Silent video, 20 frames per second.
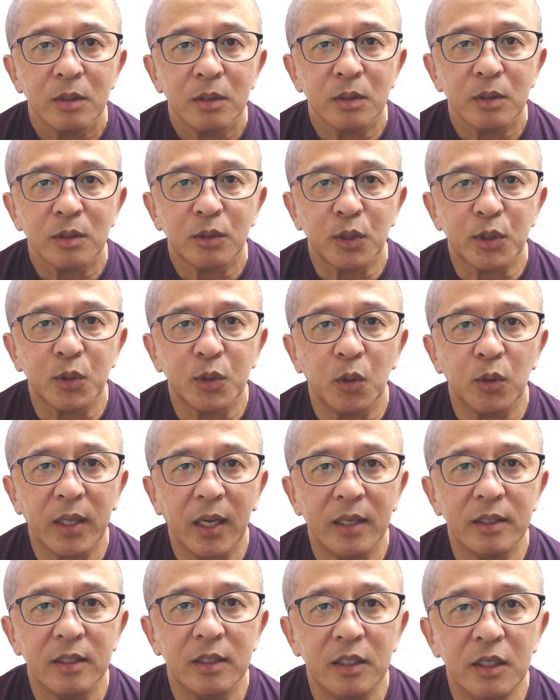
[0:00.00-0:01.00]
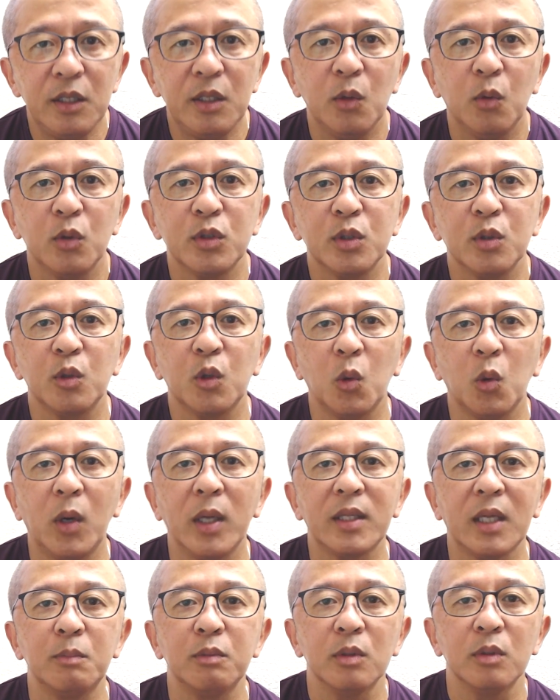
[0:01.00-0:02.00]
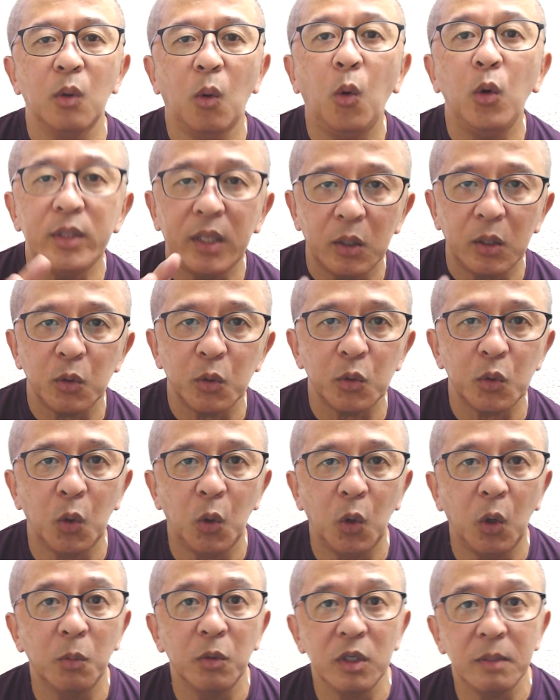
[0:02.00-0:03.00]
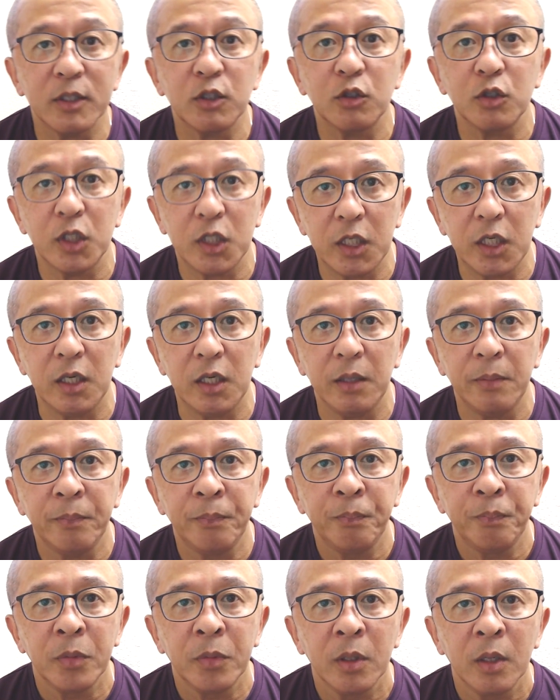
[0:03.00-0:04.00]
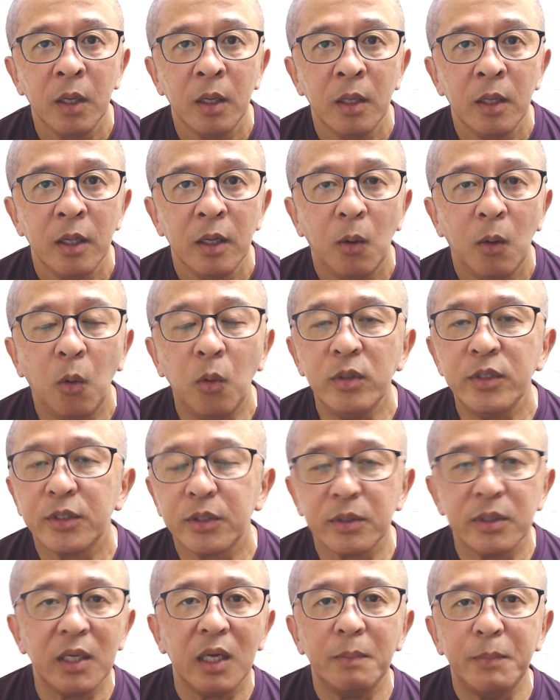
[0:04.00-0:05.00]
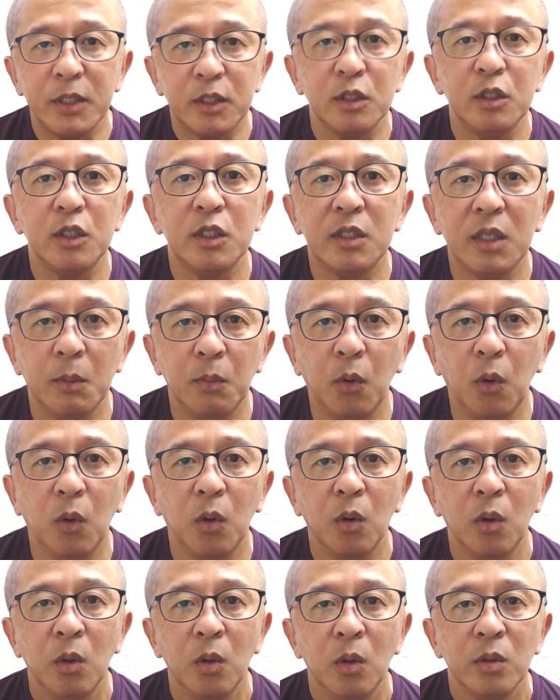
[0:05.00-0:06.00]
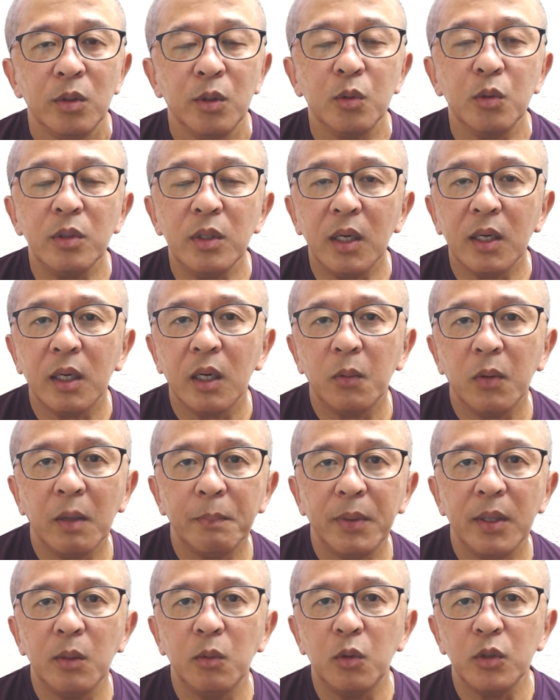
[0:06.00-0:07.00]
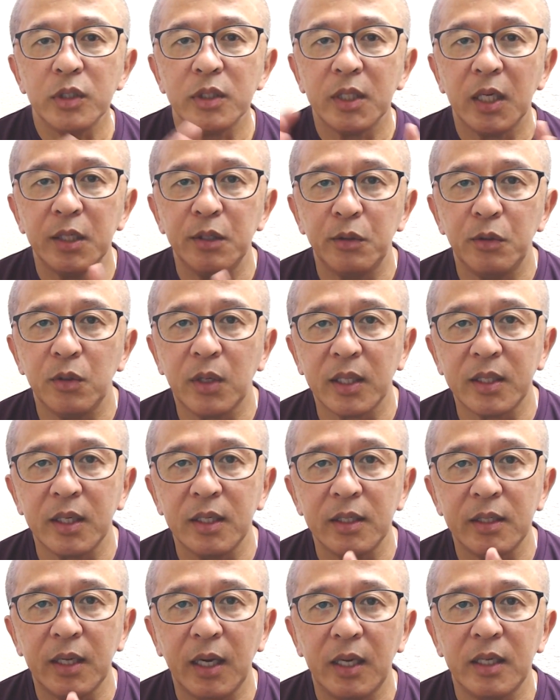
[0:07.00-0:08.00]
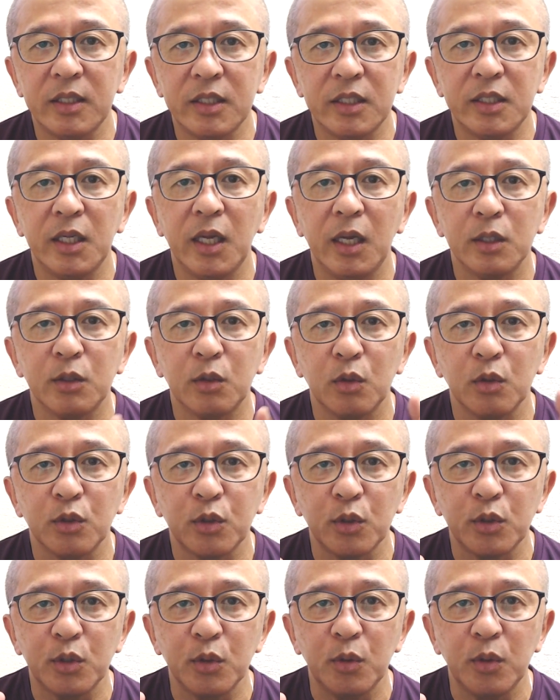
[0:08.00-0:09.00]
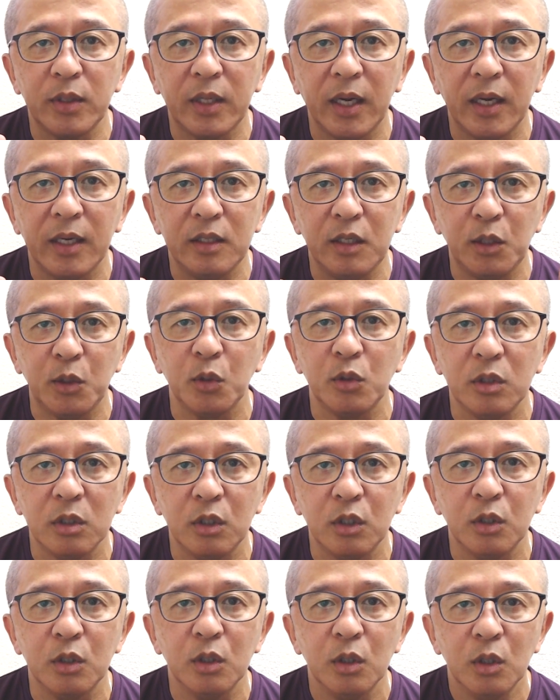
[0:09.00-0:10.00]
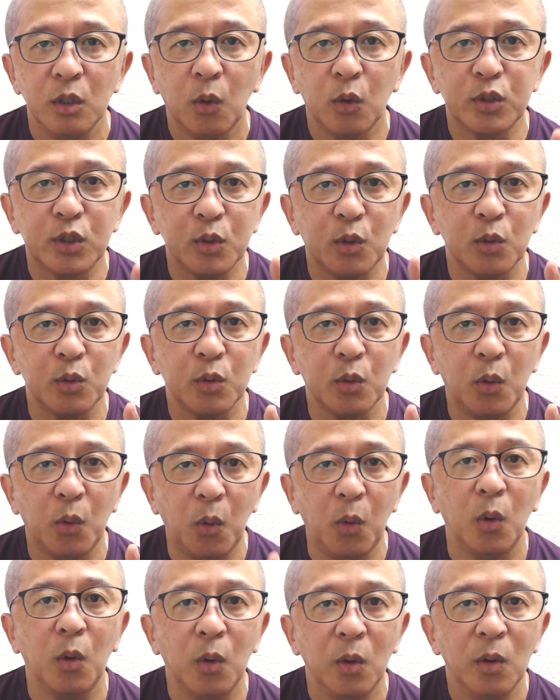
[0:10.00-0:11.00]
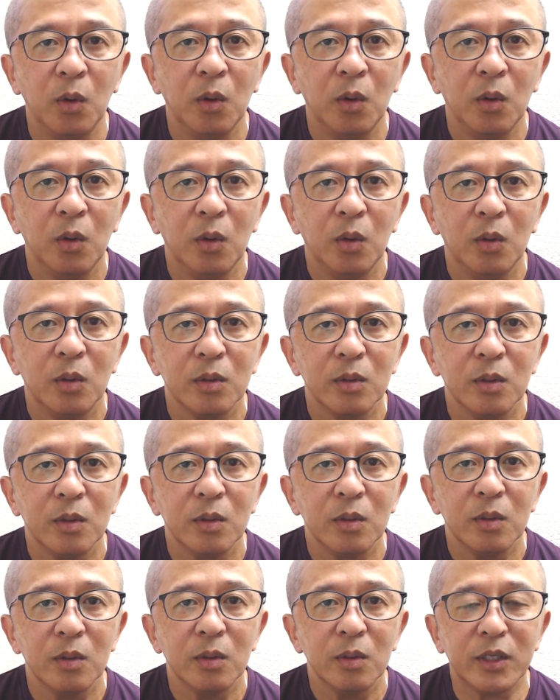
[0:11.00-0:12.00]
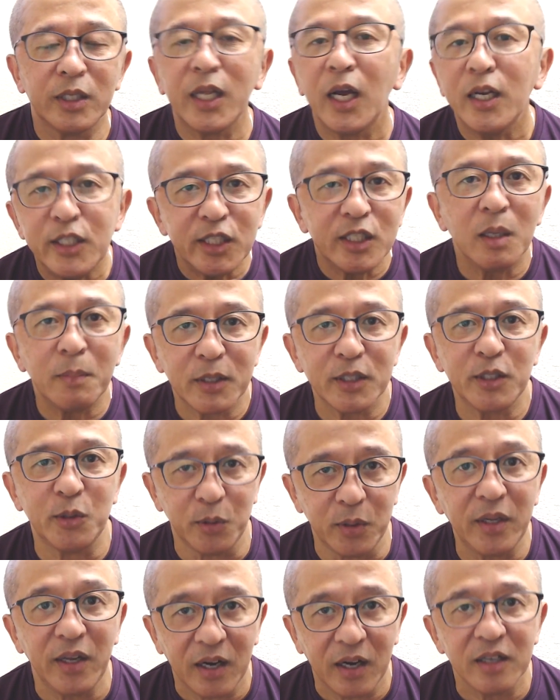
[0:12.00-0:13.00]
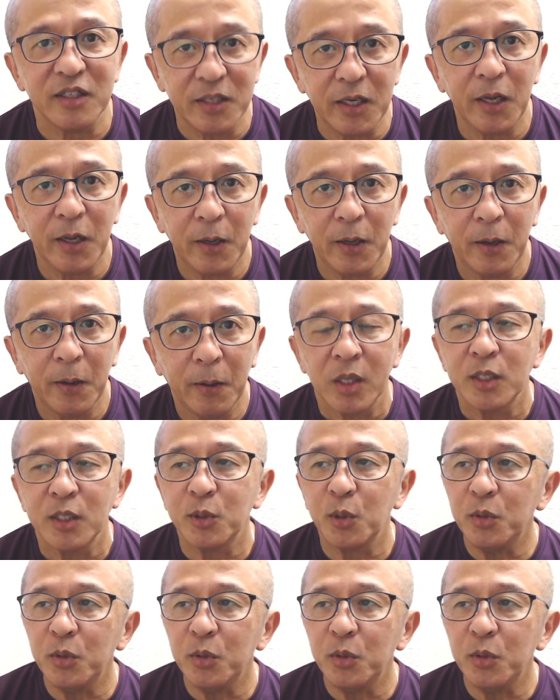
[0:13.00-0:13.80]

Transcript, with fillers: 訴訟代理人ってお仕事は多分多いだろうと思いますし、多い少ない別にしても、世の中は弁護士さんという方に対して、その訴訟代理というお仕事を期待してますよね、やはりね。そ